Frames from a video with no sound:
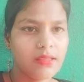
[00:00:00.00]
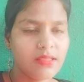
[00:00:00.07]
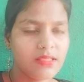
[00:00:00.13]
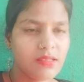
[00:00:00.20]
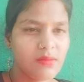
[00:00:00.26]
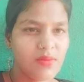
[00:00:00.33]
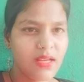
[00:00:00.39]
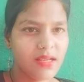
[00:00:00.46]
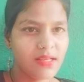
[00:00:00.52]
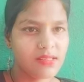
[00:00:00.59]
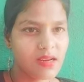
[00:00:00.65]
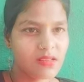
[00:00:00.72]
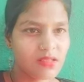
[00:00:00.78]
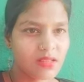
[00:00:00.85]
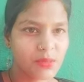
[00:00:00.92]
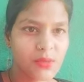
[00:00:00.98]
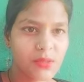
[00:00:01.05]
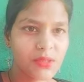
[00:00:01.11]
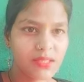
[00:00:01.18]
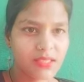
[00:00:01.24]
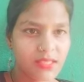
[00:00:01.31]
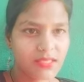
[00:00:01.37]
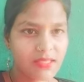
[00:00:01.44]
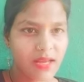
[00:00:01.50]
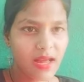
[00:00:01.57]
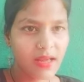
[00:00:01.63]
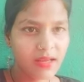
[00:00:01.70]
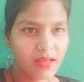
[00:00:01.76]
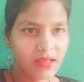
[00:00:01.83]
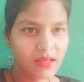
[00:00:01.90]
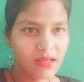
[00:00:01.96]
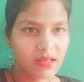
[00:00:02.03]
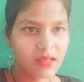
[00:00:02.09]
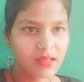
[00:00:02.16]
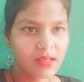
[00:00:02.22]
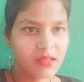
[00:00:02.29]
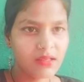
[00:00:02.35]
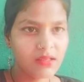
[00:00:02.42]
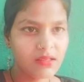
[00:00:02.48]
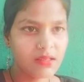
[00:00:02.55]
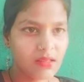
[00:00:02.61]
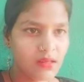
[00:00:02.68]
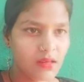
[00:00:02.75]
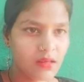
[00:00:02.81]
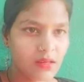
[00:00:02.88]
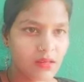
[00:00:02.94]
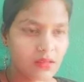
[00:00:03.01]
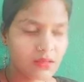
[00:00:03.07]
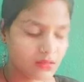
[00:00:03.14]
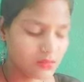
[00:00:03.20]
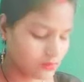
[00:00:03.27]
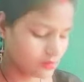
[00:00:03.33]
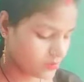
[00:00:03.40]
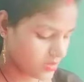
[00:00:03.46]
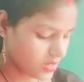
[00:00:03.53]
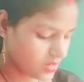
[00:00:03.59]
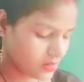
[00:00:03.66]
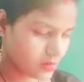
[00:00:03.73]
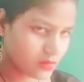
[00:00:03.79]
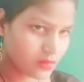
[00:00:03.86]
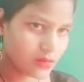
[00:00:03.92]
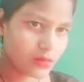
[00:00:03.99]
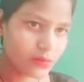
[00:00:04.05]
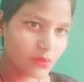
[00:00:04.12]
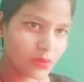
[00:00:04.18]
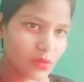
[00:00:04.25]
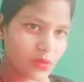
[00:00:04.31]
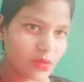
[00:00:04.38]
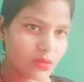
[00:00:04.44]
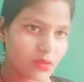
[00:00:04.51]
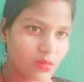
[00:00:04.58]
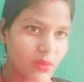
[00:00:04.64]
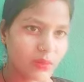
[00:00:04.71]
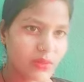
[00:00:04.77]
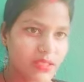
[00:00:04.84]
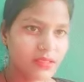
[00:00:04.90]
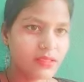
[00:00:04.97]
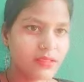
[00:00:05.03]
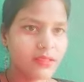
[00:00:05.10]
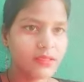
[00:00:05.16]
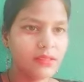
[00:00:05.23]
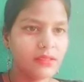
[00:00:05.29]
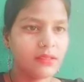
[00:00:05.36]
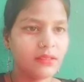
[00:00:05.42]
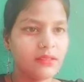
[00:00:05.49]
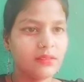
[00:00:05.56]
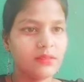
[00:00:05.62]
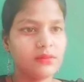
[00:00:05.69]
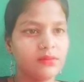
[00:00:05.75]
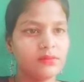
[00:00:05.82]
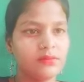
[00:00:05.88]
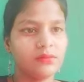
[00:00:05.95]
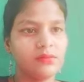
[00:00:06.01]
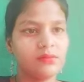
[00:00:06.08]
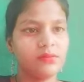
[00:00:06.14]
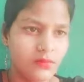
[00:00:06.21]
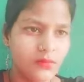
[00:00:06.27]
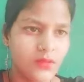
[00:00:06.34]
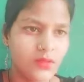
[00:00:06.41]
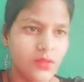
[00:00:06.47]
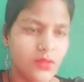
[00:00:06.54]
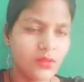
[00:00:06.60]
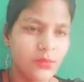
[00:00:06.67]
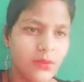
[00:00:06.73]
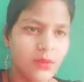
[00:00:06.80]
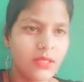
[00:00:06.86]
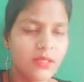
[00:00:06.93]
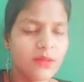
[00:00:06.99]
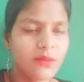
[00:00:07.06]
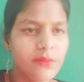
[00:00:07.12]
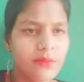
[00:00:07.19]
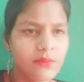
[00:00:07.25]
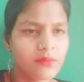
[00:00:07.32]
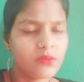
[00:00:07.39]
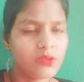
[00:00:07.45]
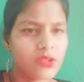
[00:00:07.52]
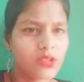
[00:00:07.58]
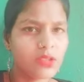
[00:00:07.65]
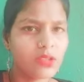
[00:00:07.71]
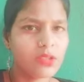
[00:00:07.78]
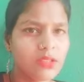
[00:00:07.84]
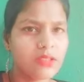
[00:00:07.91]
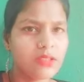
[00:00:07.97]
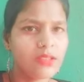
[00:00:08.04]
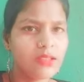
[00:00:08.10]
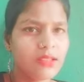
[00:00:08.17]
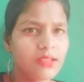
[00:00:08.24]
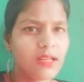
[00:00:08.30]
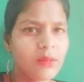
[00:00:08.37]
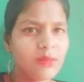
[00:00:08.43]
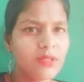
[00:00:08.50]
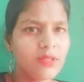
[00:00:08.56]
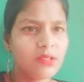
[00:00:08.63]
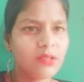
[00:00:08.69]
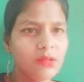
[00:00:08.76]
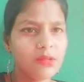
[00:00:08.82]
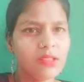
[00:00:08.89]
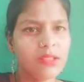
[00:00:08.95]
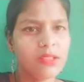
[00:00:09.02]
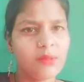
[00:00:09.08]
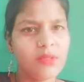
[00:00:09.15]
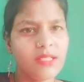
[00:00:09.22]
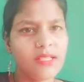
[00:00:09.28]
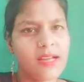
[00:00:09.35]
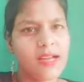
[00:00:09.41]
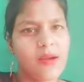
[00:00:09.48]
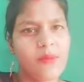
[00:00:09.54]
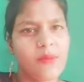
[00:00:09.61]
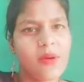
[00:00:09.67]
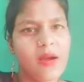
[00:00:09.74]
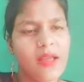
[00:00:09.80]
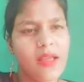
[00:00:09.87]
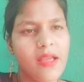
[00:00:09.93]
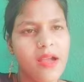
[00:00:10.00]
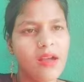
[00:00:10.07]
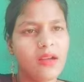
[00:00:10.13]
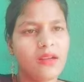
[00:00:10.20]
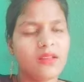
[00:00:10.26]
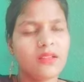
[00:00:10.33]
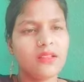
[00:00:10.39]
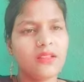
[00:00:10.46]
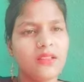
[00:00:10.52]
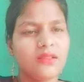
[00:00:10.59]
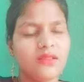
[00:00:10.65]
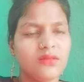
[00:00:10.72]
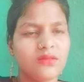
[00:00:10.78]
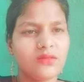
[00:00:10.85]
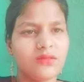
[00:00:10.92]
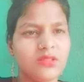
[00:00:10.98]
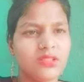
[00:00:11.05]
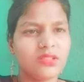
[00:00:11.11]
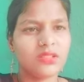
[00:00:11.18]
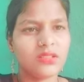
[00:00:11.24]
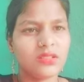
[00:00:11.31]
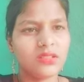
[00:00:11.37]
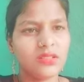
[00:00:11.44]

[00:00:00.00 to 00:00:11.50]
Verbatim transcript: किसी बहन का सपोर्ट करना है तो हमारे ब्लॉग में बने रहिए तो फ्रेंड सॉरी कल का वीडियो नहीं मेरा आ पाया कल कुछ